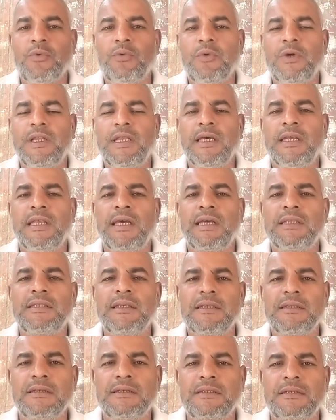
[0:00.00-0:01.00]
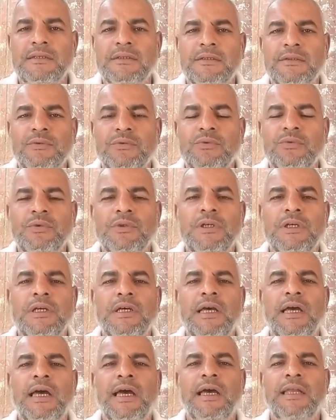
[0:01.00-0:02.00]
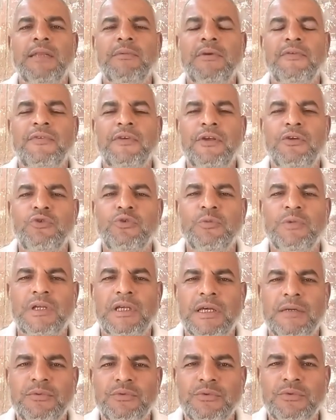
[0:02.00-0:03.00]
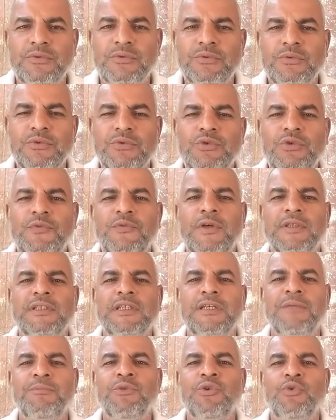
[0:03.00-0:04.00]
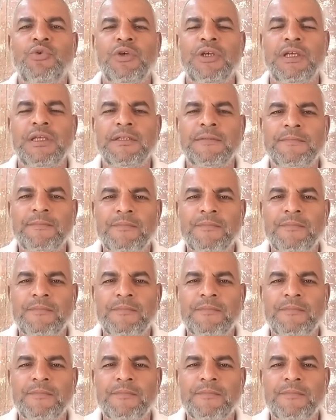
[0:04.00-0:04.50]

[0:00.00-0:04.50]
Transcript: ولا نعتذر واعلى مفخلكم اركبوه شوفوا هتعملوا ايه